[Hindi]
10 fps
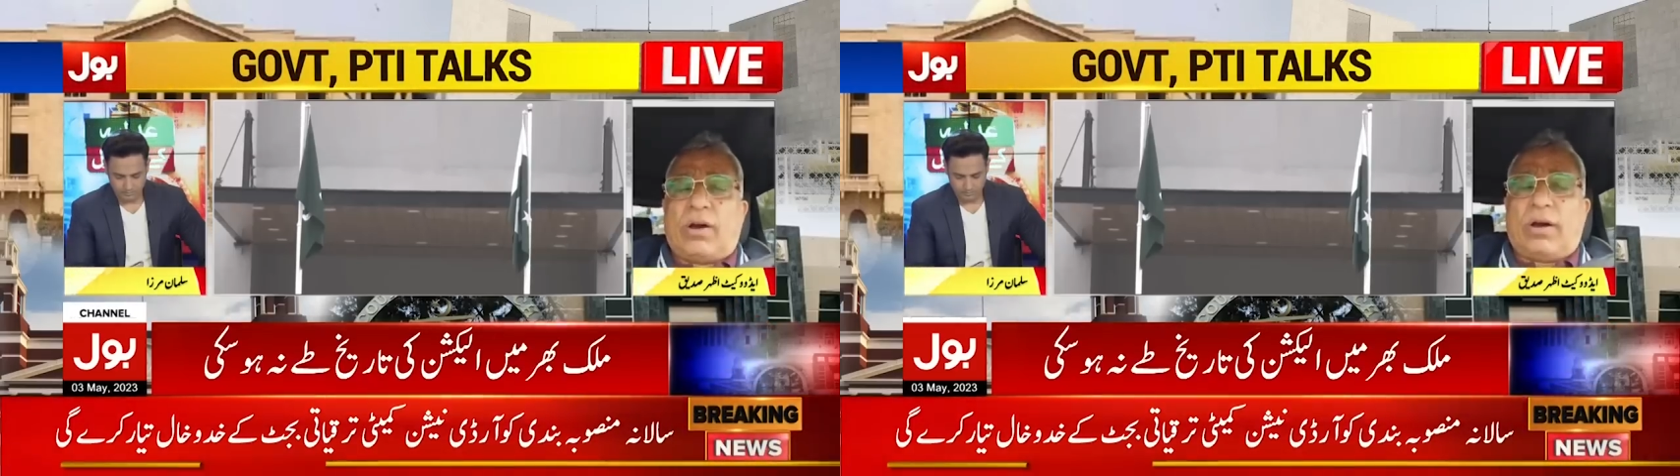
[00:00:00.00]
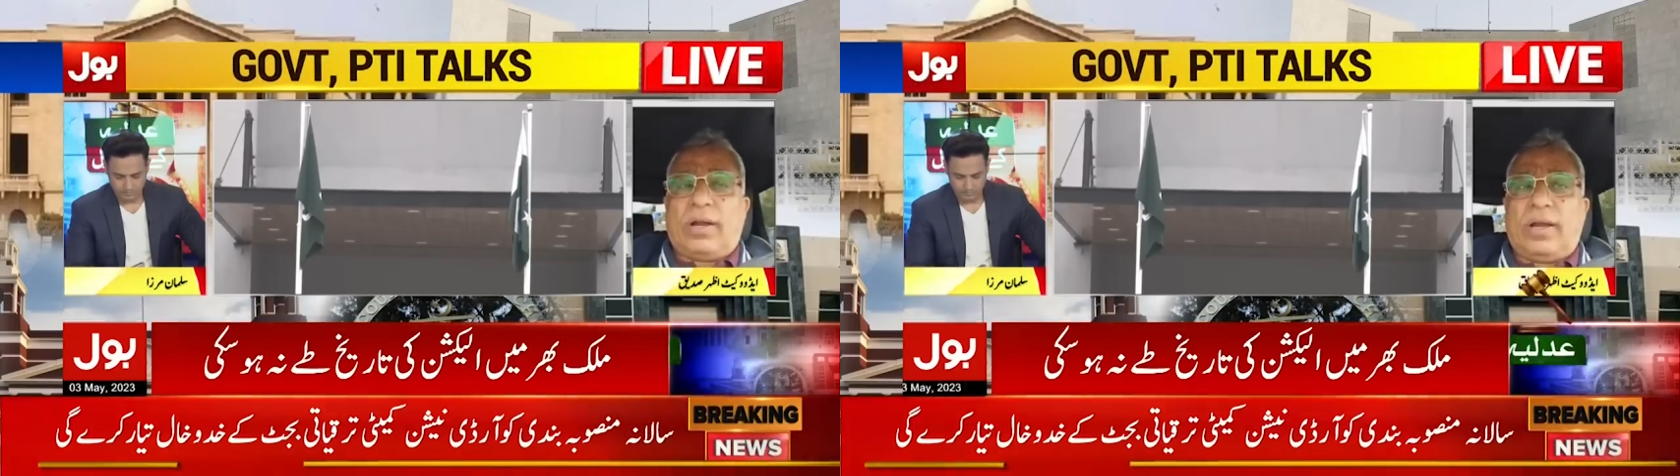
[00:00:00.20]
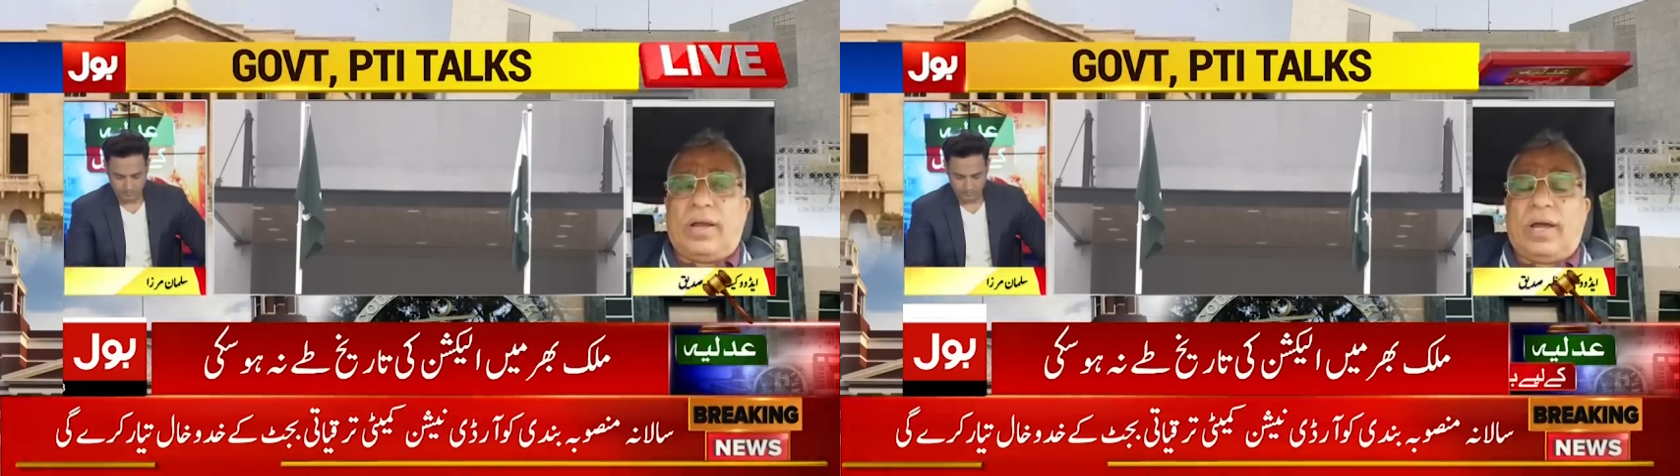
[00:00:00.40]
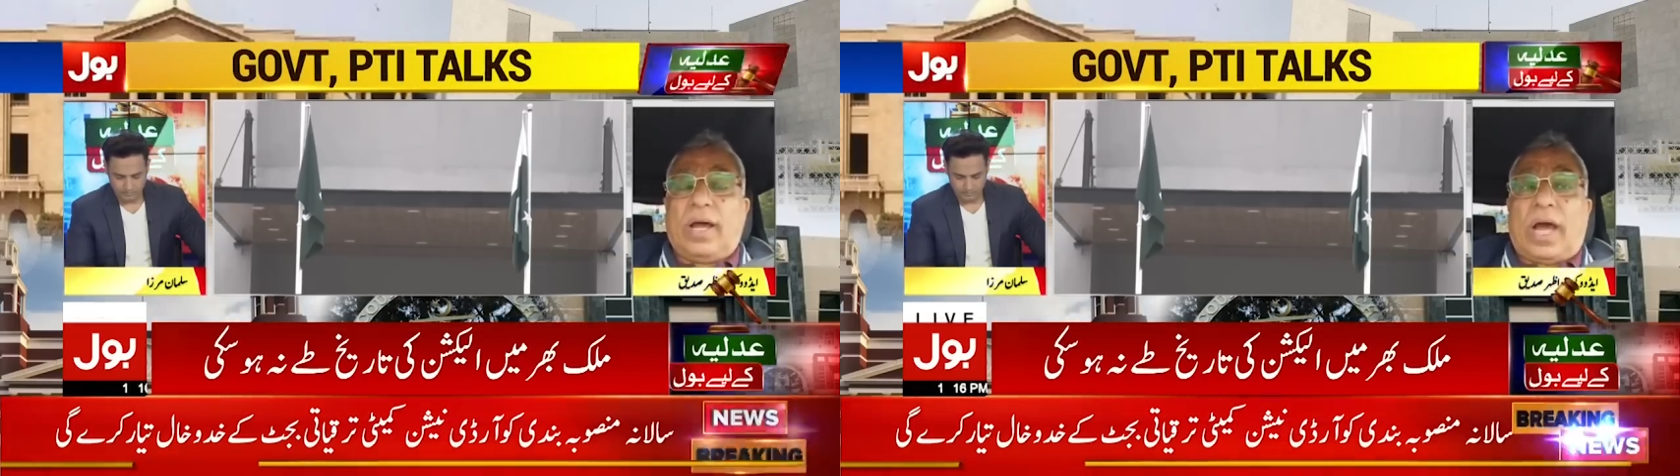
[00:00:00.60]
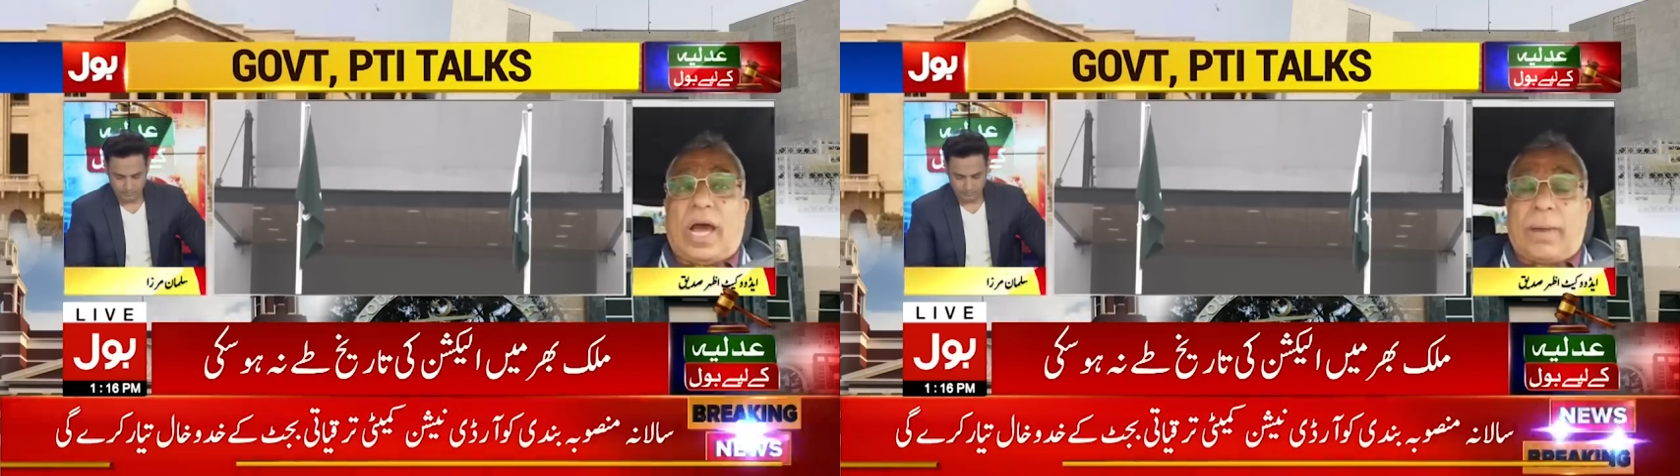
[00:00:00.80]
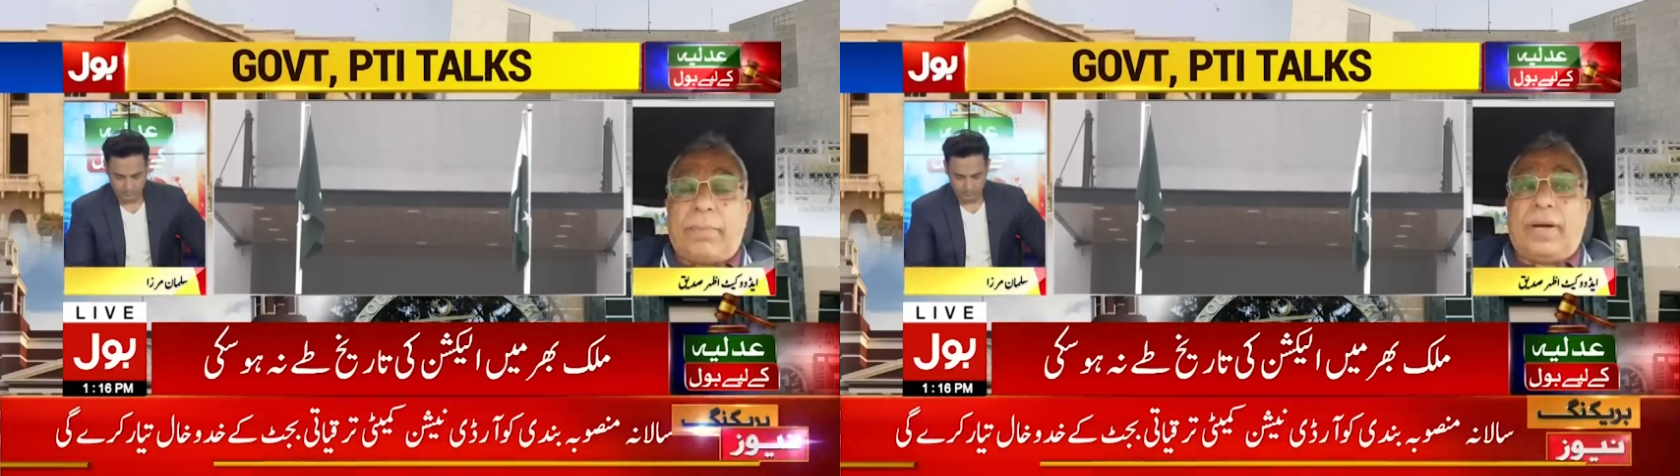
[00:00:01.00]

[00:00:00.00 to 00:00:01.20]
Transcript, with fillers: और अब